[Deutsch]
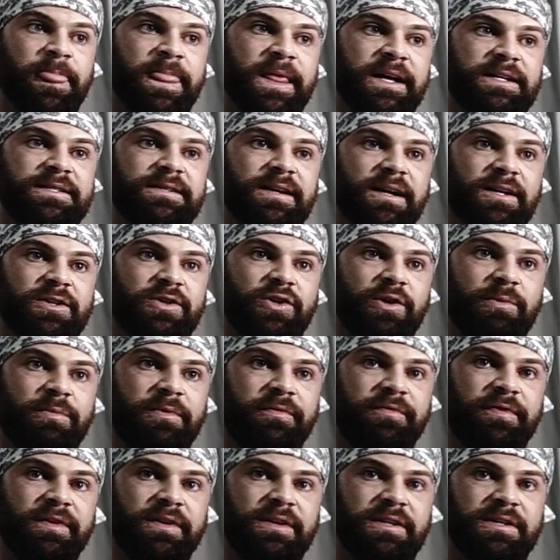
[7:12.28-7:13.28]
Jetzt aktuell
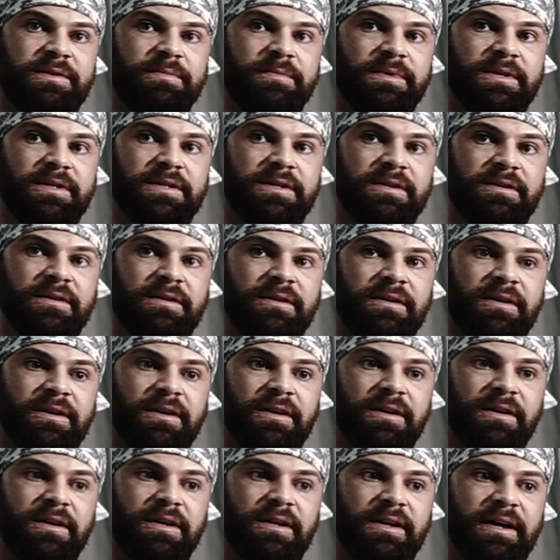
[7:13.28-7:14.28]
befinde ich mich
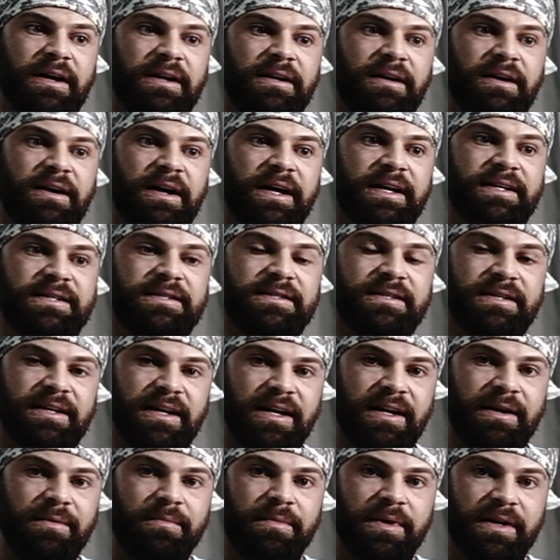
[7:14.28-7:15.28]
in einer
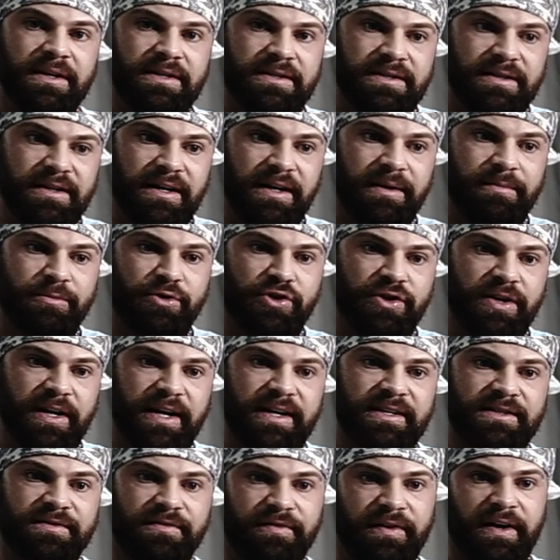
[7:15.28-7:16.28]
extrem, extrem
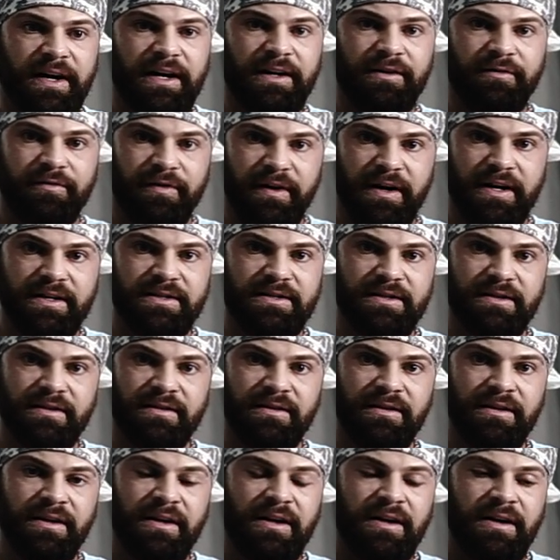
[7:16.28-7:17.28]
stressfreien
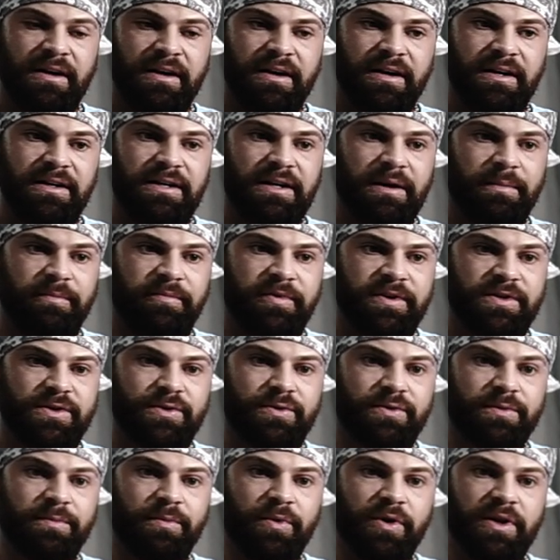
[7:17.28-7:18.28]
Phase. Ich habe
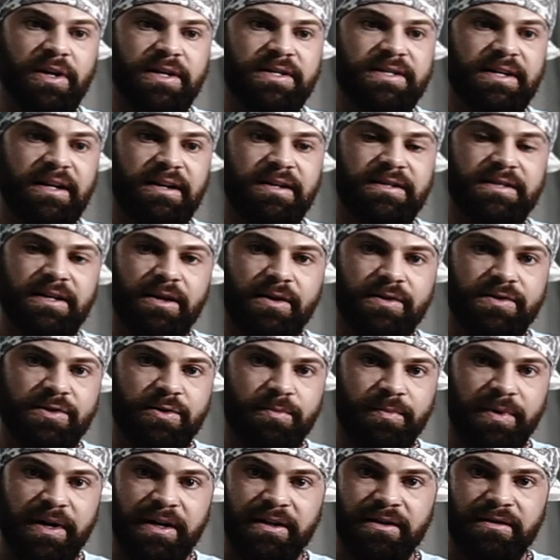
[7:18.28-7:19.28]
versucht, möglichst alles
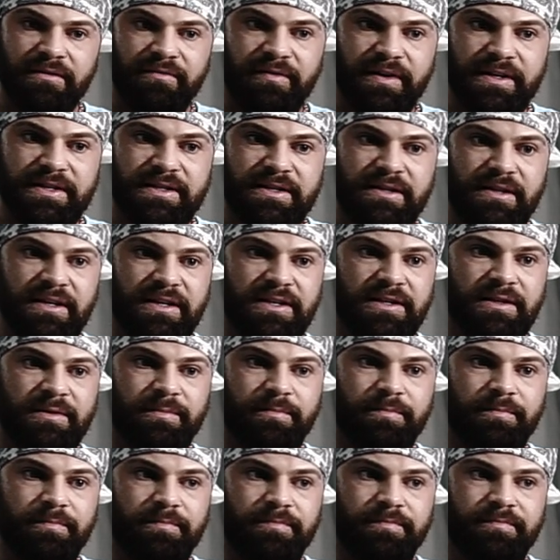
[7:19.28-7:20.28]
auszublenden, was nicht
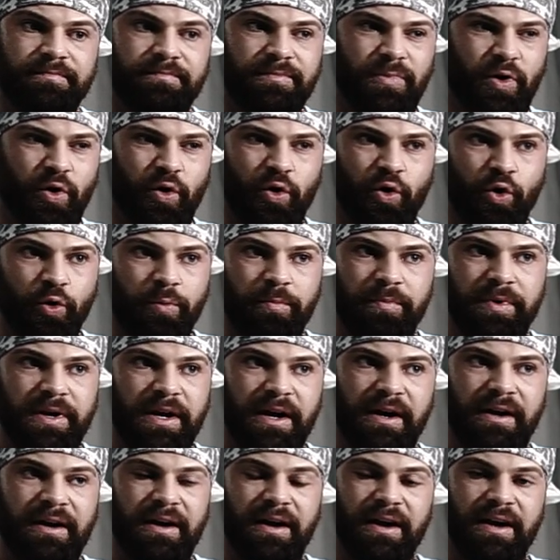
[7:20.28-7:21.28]

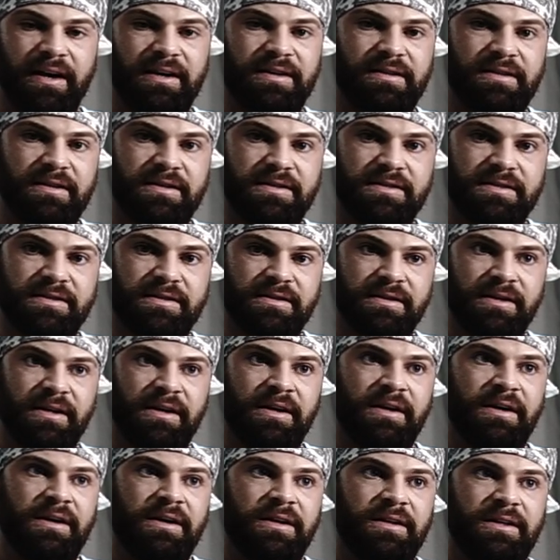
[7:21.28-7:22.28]
Olympiagerecht ist.
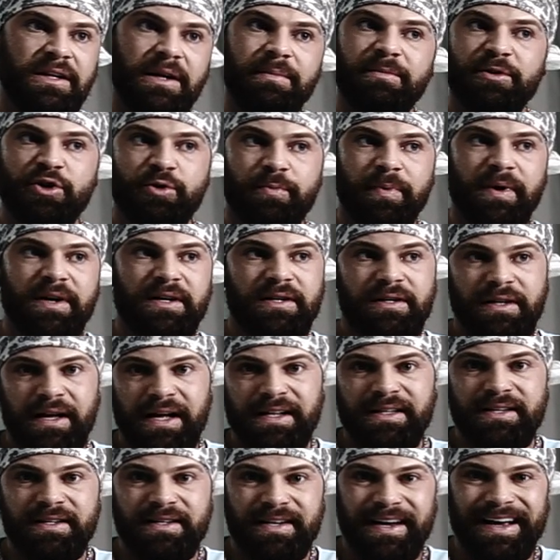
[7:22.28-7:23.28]
Dementsprechend
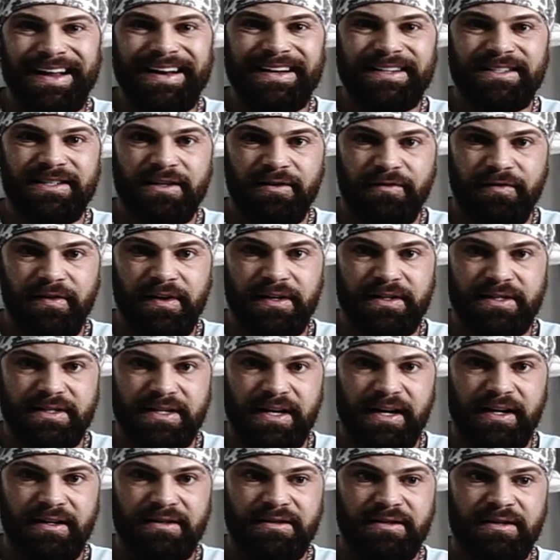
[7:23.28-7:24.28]
hatte ich relativ viel
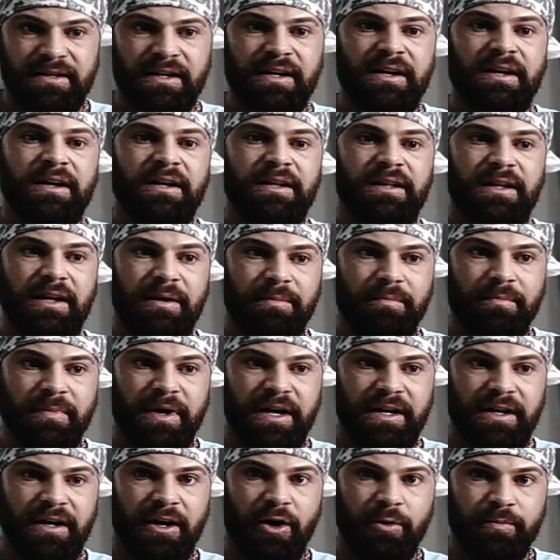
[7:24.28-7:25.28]
Zeit neben
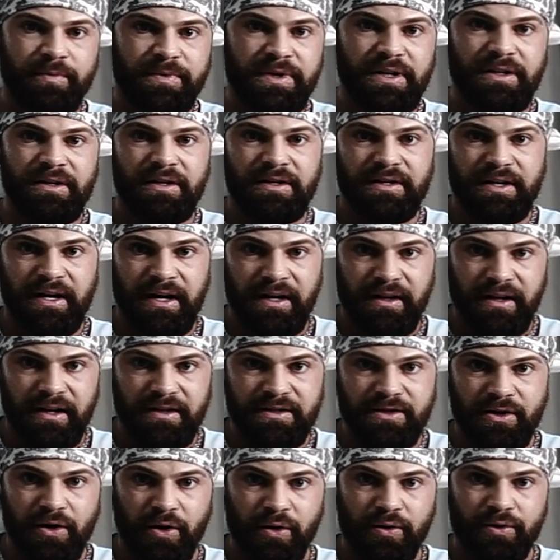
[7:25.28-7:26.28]
meiner Haupttätigkeit
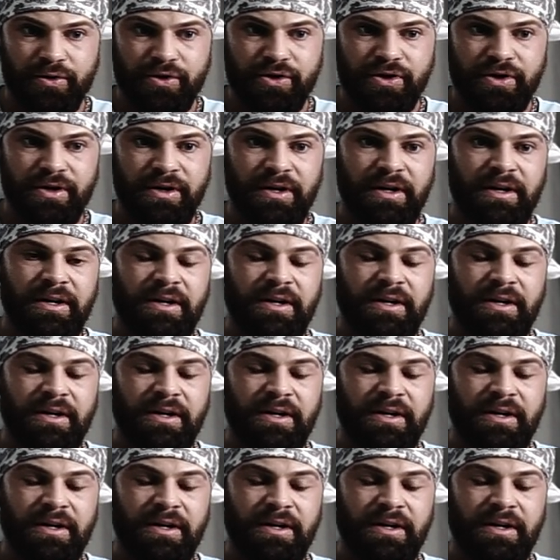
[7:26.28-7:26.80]
als Coach,